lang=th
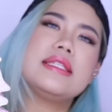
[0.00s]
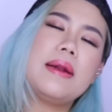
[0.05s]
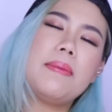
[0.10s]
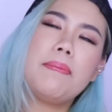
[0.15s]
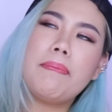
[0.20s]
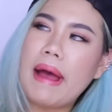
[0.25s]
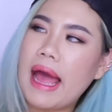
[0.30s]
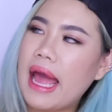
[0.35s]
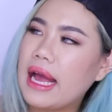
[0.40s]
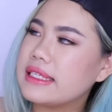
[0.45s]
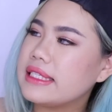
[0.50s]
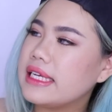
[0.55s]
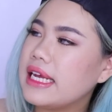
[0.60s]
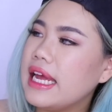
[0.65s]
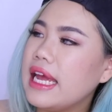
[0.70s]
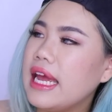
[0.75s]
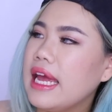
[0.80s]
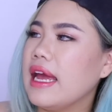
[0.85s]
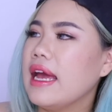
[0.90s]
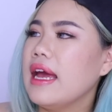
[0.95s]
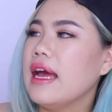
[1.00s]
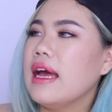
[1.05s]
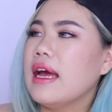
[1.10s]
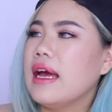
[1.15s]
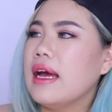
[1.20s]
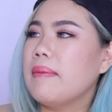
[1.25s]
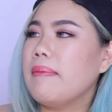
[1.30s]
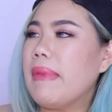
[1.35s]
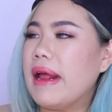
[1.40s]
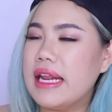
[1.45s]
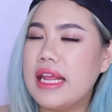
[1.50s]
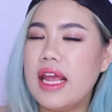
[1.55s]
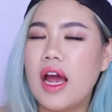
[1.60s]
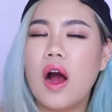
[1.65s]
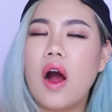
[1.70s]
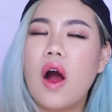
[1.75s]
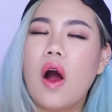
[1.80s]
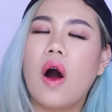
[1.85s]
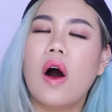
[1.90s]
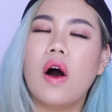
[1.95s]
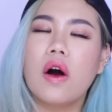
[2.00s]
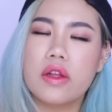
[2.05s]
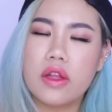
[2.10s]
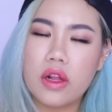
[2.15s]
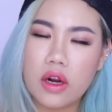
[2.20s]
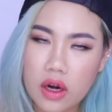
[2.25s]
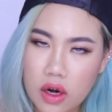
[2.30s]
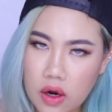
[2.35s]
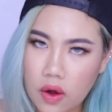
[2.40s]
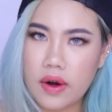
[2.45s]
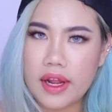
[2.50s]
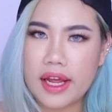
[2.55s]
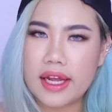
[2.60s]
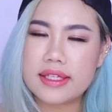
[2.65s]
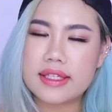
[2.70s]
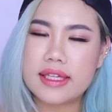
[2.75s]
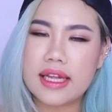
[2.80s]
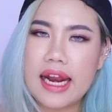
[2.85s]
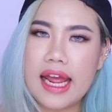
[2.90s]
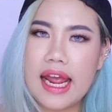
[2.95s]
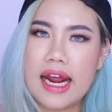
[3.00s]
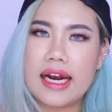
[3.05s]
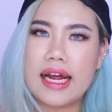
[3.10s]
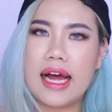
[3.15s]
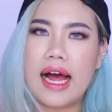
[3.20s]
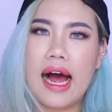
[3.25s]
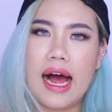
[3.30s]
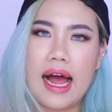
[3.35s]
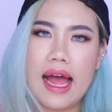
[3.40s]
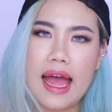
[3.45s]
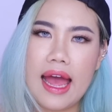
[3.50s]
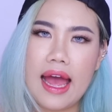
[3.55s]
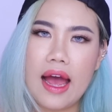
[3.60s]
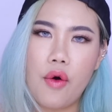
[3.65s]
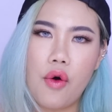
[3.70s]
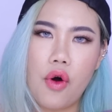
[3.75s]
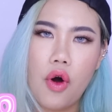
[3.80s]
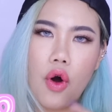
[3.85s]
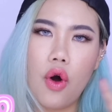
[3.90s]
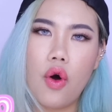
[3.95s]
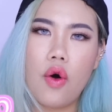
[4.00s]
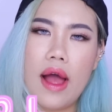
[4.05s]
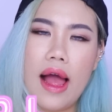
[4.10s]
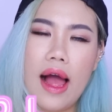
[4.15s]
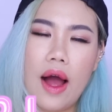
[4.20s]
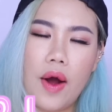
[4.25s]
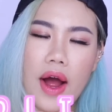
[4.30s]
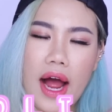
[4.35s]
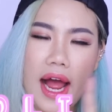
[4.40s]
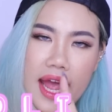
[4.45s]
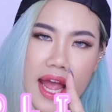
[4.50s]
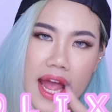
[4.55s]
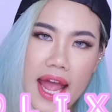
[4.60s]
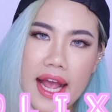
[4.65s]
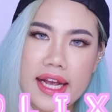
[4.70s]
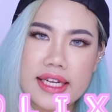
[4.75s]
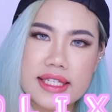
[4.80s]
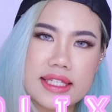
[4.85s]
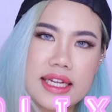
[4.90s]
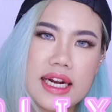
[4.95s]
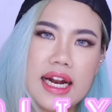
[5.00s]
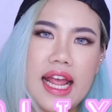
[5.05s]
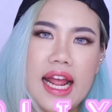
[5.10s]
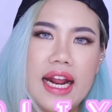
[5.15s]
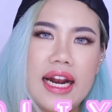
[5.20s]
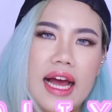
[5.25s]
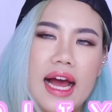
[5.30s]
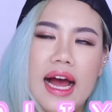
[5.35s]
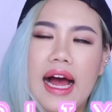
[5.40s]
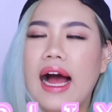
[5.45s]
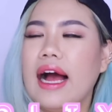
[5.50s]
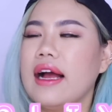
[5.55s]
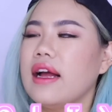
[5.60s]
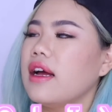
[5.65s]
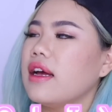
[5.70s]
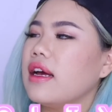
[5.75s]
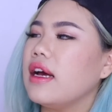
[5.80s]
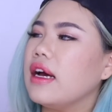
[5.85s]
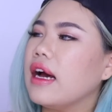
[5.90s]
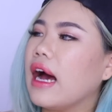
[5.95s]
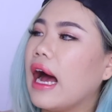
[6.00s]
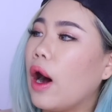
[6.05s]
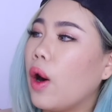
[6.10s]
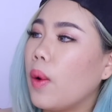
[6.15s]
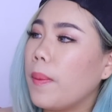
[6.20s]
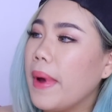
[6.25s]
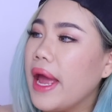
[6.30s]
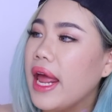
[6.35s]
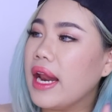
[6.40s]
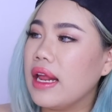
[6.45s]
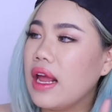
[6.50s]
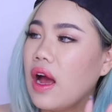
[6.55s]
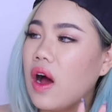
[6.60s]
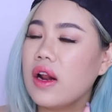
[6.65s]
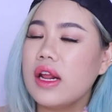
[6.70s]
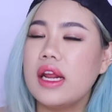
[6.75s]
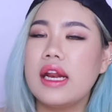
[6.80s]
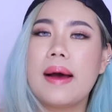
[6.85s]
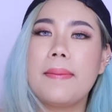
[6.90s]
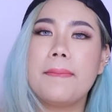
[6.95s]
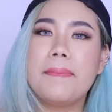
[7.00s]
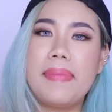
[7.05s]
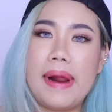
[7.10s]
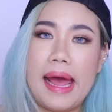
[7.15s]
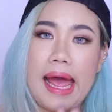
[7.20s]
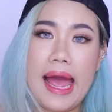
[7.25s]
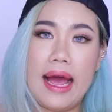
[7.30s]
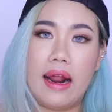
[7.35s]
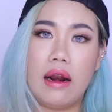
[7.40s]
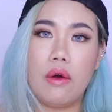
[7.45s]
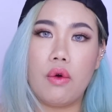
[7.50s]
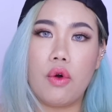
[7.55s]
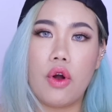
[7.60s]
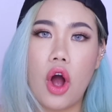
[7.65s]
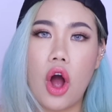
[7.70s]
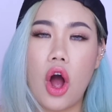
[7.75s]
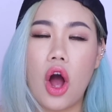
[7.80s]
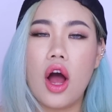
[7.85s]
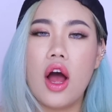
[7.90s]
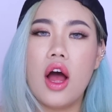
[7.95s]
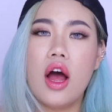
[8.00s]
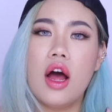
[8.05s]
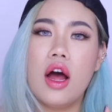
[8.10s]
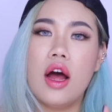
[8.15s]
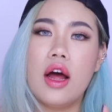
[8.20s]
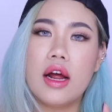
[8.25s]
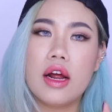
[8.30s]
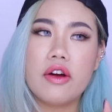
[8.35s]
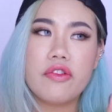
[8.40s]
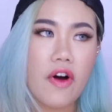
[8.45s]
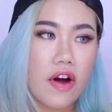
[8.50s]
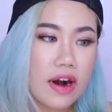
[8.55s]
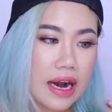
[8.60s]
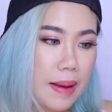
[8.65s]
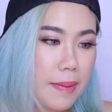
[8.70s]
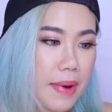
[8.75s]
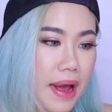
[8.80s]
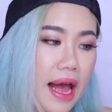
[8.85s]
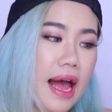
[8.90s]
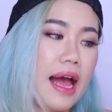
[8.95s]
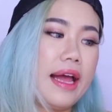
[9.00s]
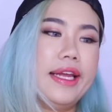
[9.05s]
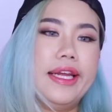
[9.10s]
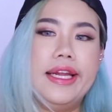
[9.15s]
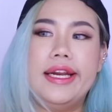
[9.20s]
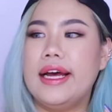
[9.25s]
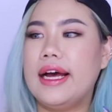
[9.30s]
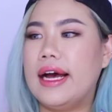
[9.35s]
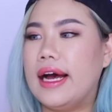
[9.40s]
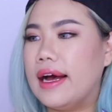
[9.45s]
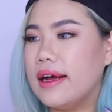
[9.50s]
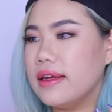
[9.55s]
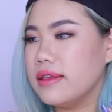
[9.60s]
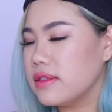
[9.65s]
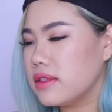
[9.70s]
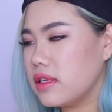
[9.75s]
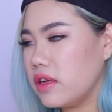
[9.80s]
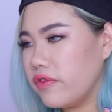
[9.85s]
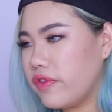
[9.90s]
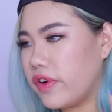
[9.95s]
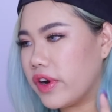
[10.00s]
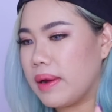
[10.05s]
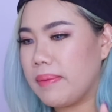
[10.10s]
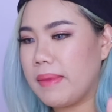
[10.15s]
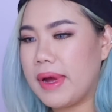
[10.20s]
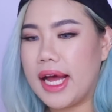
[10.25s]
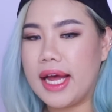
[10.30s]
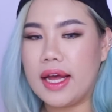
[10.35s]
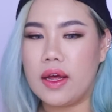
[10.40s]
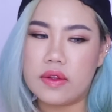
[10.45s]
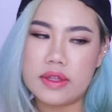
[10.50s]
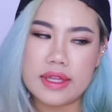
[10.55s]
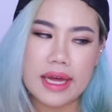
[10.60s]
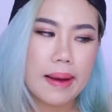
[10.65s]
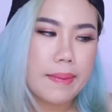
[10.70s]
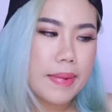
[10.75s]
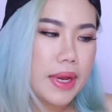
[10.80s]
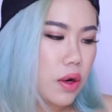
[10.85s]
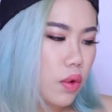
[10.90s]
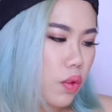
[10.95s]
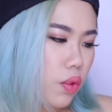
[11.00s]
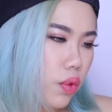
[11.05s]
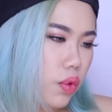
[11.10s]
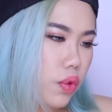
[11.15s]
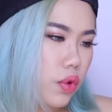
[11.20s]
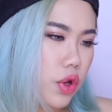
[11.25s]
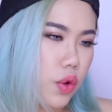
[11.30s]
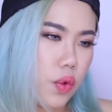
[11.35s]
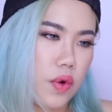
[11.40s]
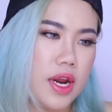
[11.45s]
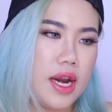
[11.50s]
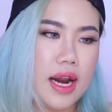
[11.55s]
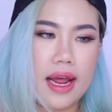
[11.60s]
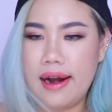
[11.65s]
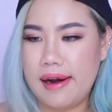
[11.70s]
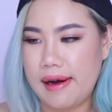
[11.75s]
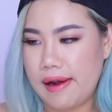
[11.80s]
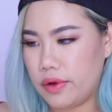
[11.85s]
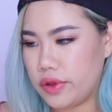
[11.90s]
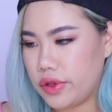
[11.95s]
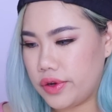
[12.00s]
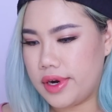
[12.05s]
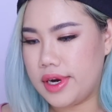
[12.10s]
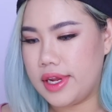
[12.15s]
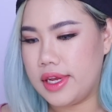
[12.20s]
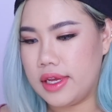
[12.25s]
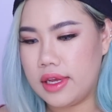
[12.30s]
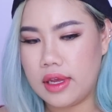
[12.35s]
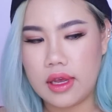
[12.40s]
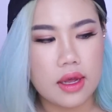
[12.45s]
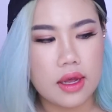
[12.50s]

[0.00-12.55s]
เซตแปลงที่เป็นยี่ห้อของ Lolix นั่นเองนะคะ L O L I X นั่นเองนะคะ ก็คือเขาเป็นยี่ห้อที่ทำแปลงแล้วก็ฟองน้ำไข่นะคะ ซึ่งฟองน้ำไข่ของต้าไม่รู้อยู่ที่ไหนแล้วตอนนี้